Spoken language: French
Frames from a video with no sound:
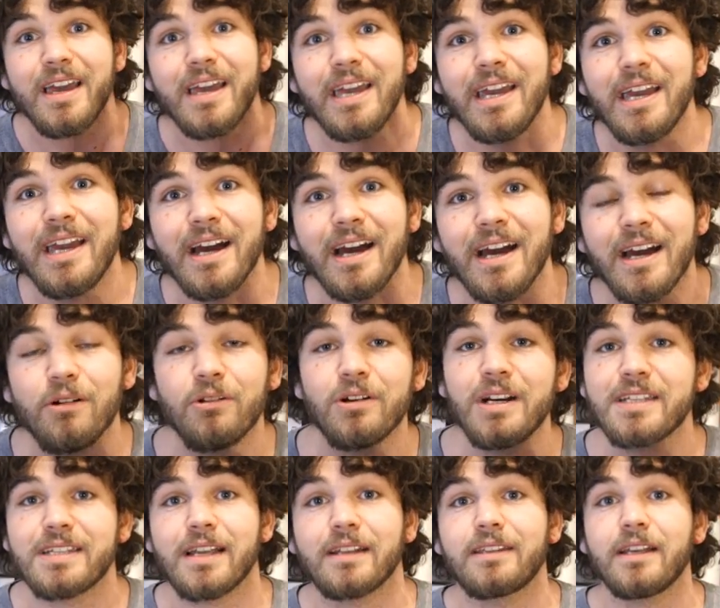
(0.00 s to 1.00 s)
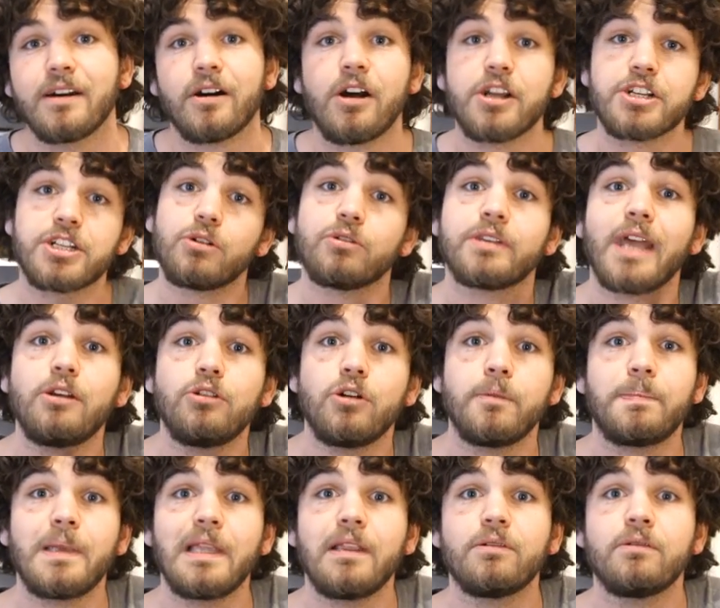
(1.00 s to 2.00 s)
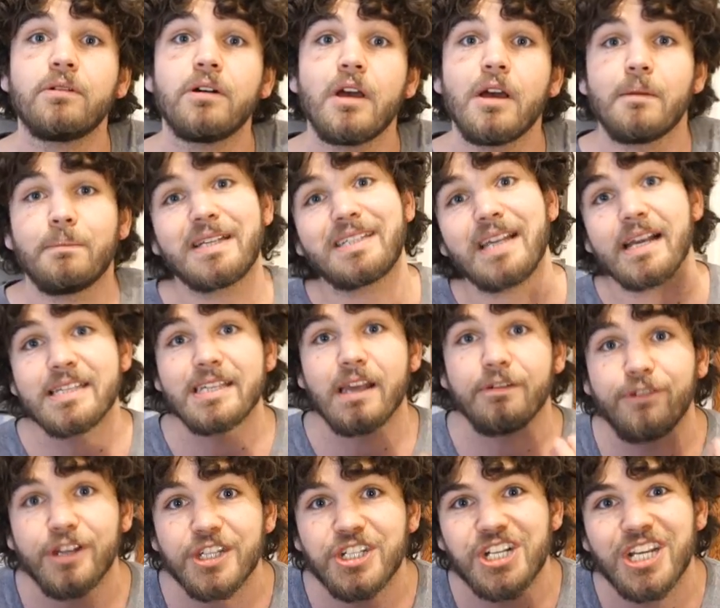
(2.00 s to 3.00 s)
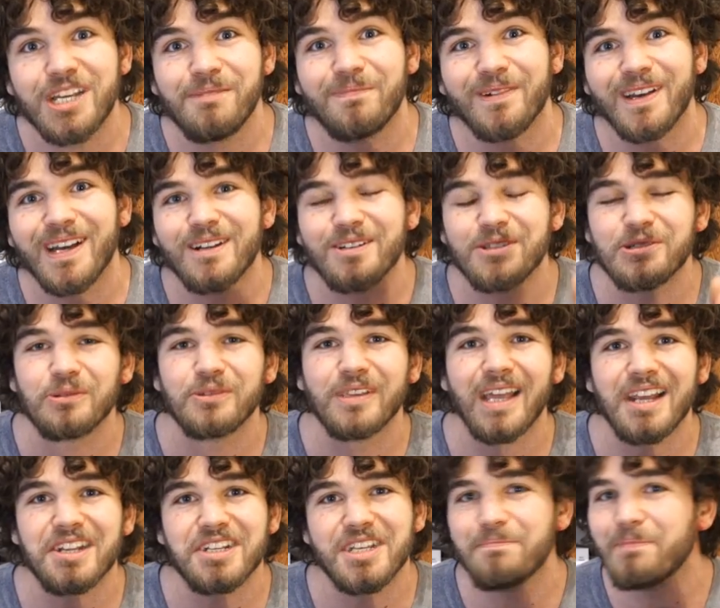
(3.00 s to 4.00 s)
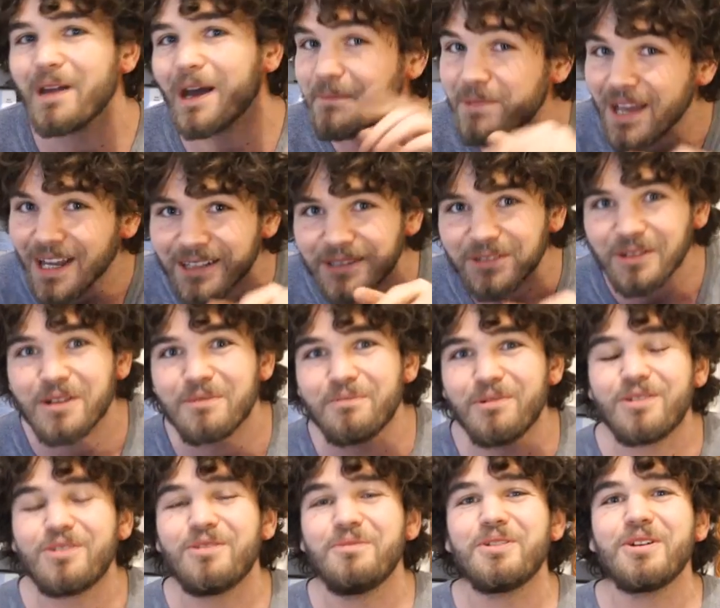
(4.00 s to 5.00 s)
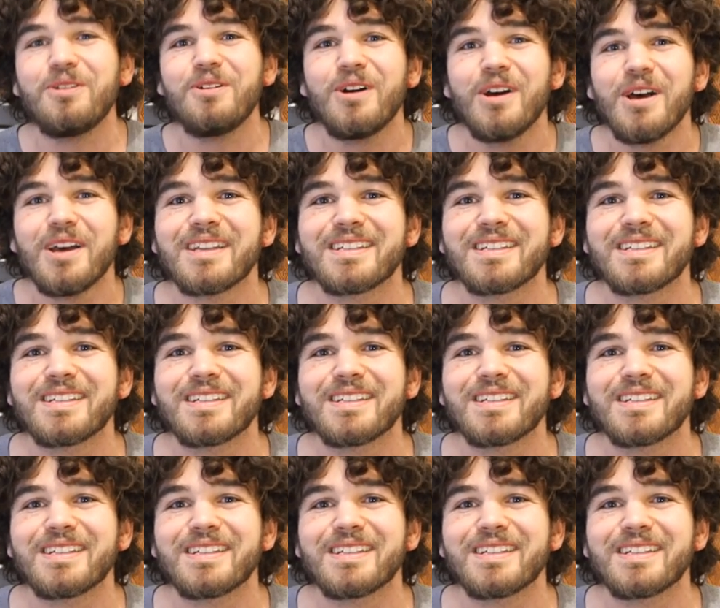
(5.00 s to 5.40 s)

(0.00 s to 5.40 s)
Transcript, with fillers: Et euh, on les interroge et on a une opinion. Mais ça, ça fait cheap. Et le sondage, il permet un truc beaucoup mieux.